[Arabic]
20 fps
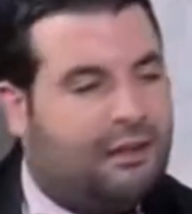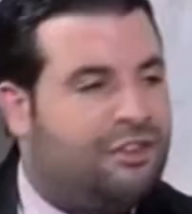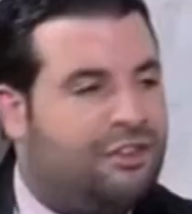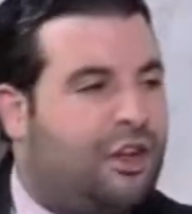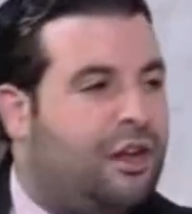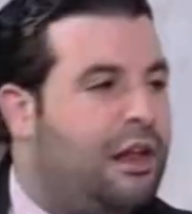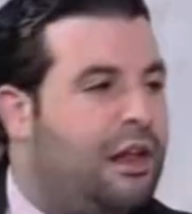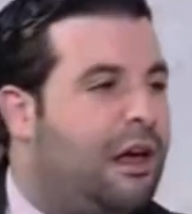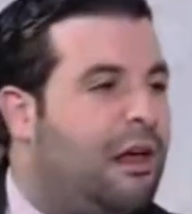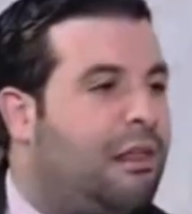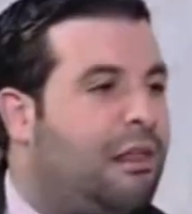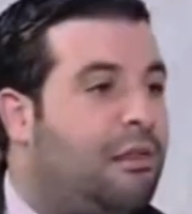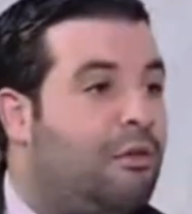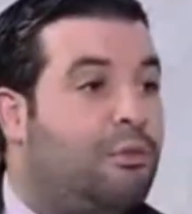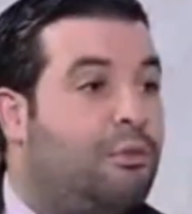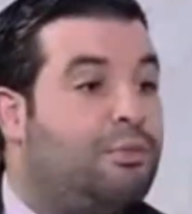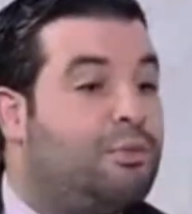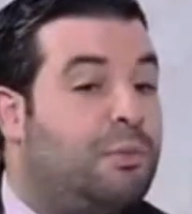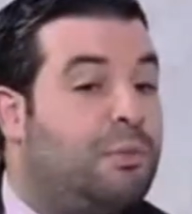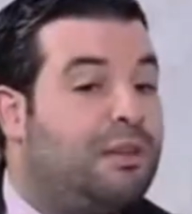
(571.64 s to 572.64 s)
سلطناش عليها
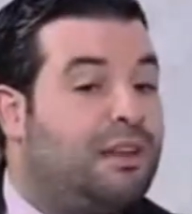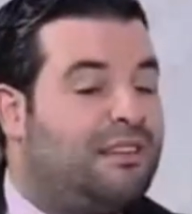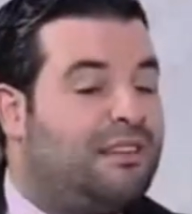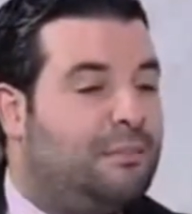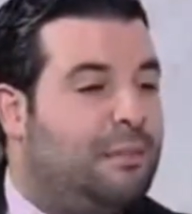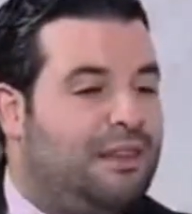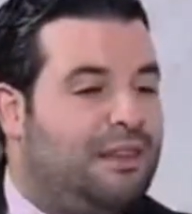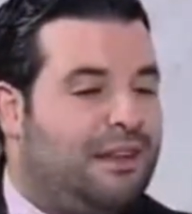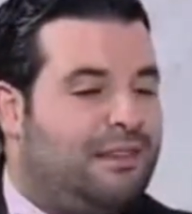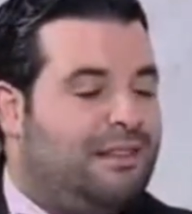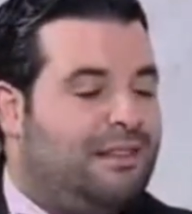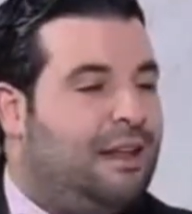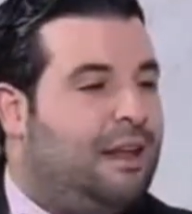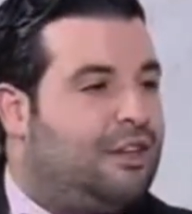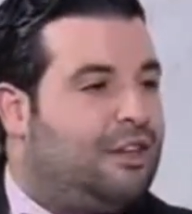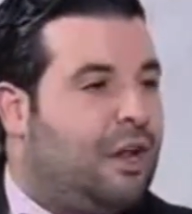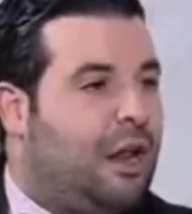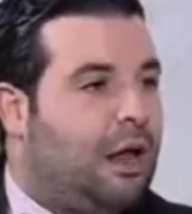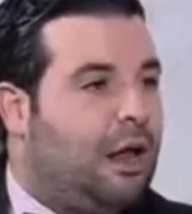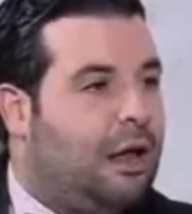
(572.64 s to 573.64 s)
الضوء ما
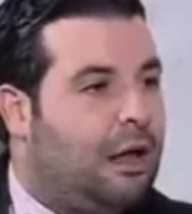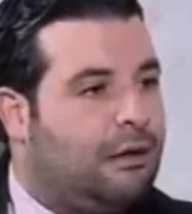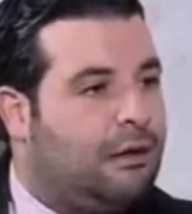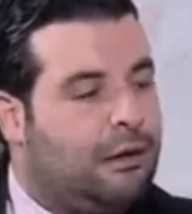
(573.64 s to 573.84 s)
درسناهاش على